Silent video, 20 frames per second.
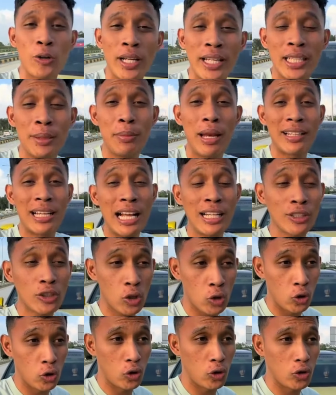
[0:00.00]
lagi di belakang
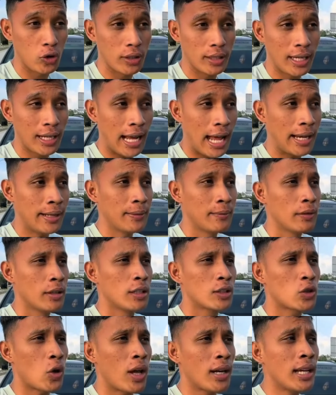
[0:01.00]
truk, ya kan?
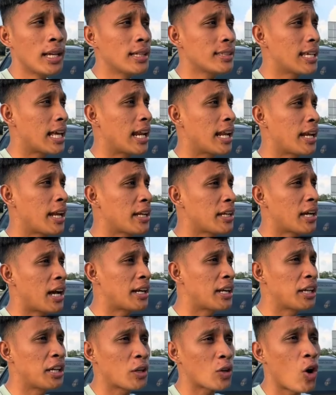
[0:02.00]
Soalnya jalanan yang
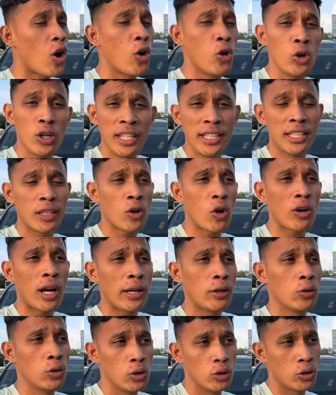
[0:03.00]
ada di Rohul ini,
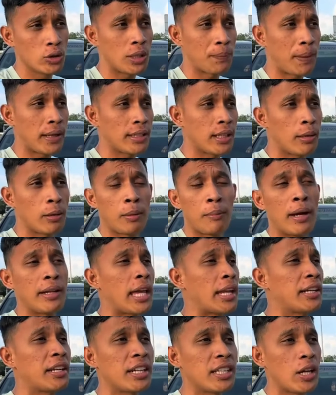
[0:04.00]
Rokan Hulu, tepatnya
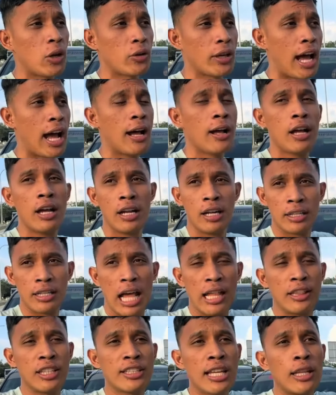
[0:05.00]
kebanyakan di Riau ya.
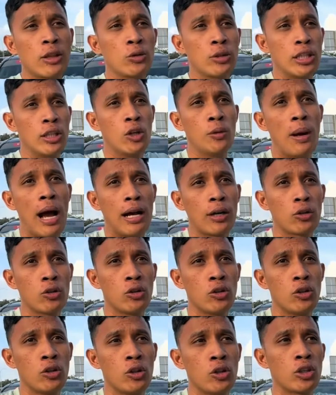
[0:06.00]
Nanti satu kilo
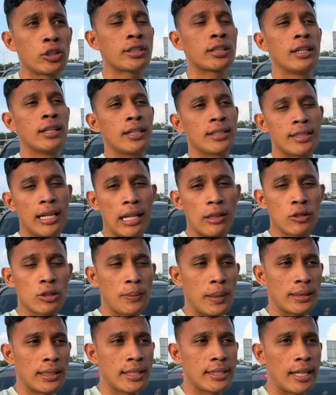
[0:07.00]
bagus,
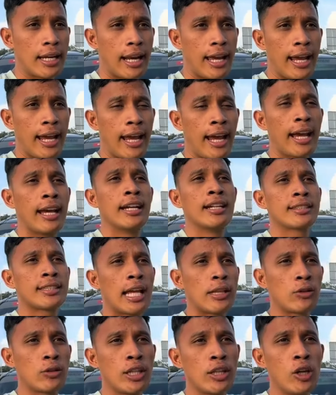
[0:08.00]
100 meter jelek,
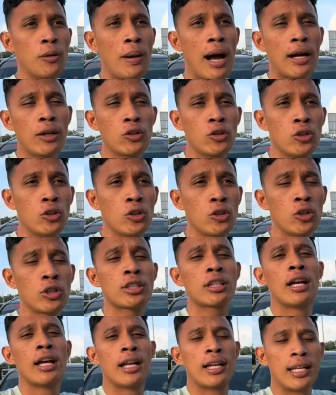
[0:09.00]
1 kilo
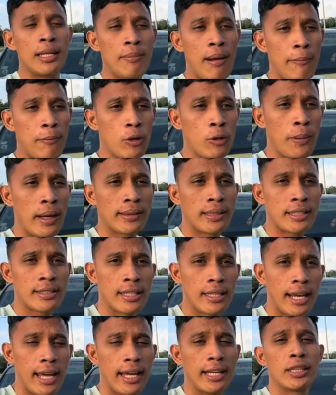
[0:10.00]
bagus, 50 meter
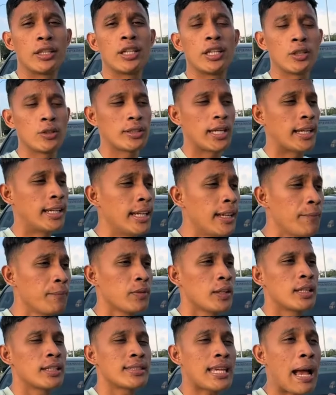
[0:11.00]
jelek gitu-gitu. Jadi
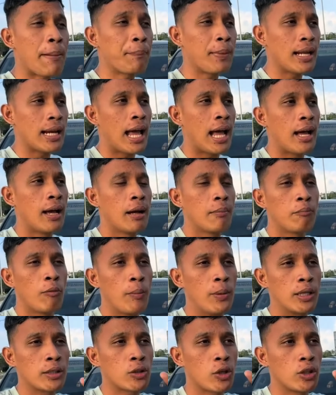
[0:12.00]
capek lah
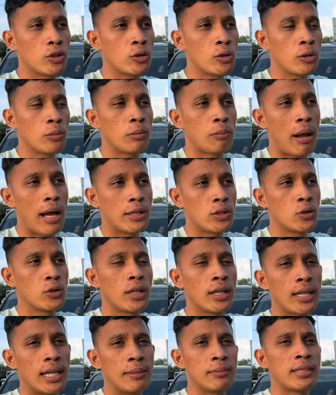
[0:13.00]
mobil truk itu maju
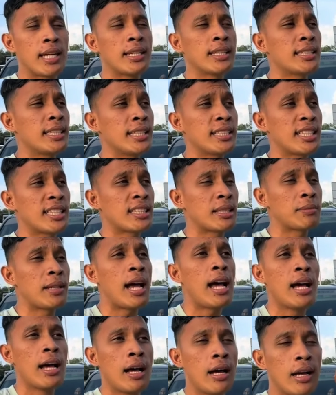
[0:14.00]
ngerem. Jadi sini
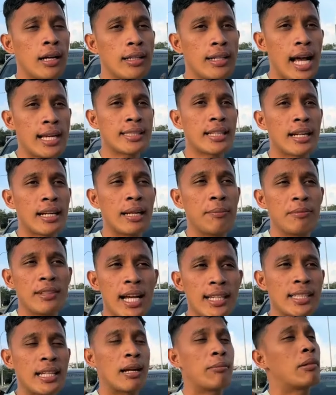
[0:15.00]
sistemnya gas rem
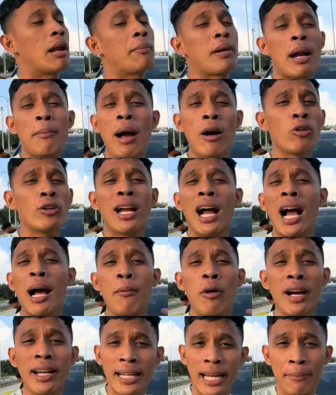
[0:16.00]
gas rem lama-lama aku udah nggak
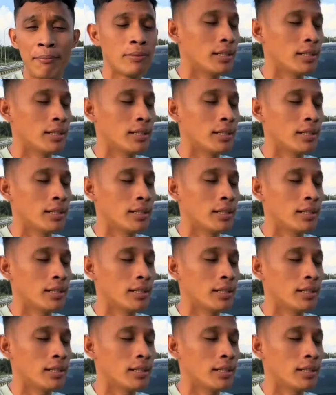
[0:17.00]
mau ngerem.